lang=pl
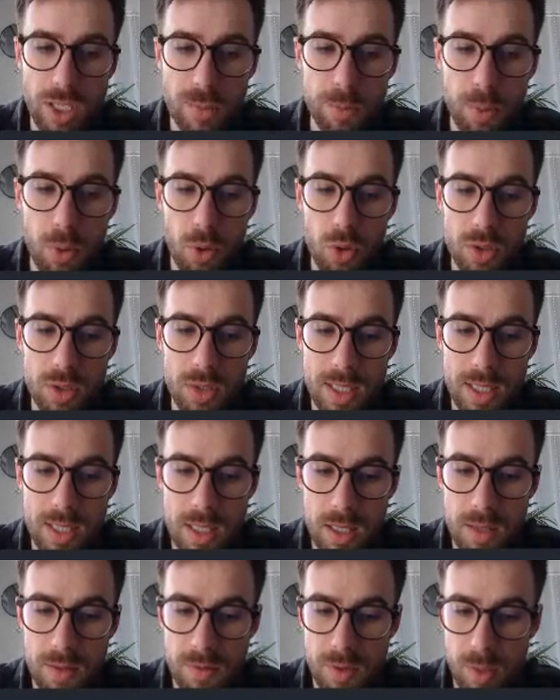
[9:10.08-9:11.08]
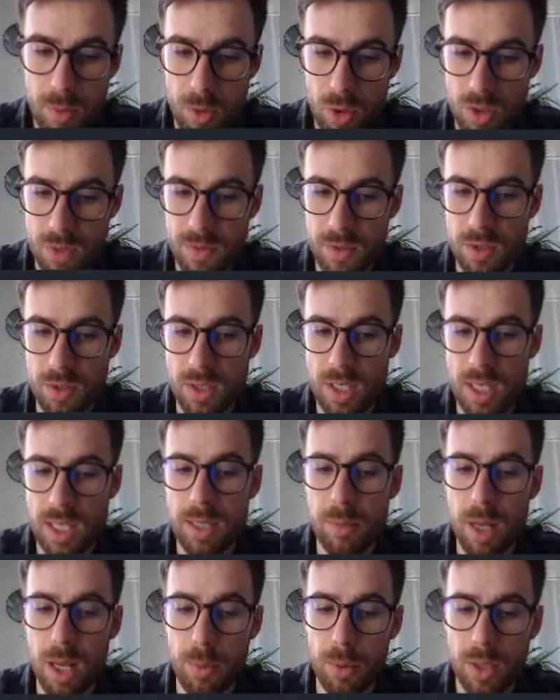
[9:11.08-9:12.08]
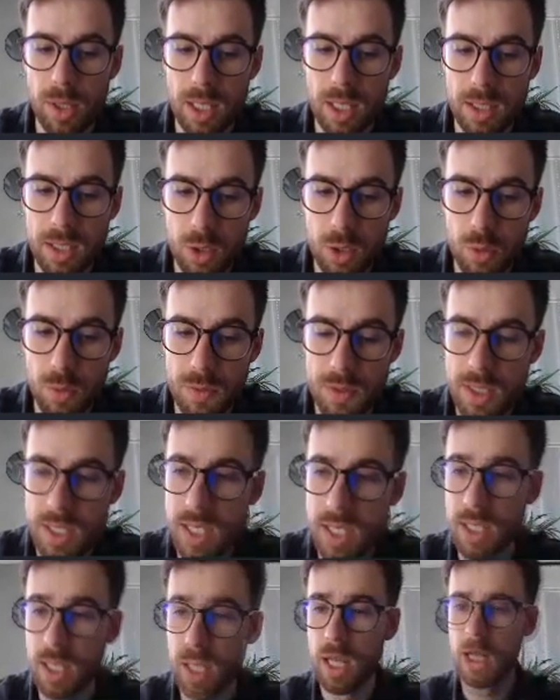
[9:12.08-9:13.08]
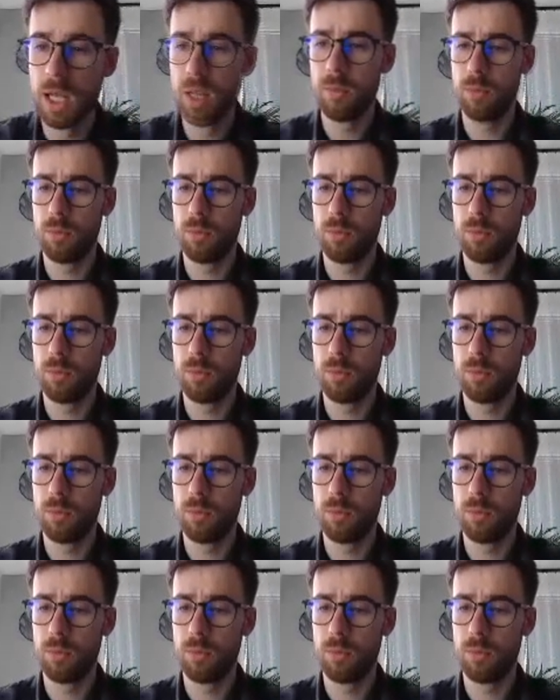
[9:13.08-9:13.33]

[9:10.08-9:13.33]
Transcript: jest pozytywnym rozwiązaniem dla podatników CIT,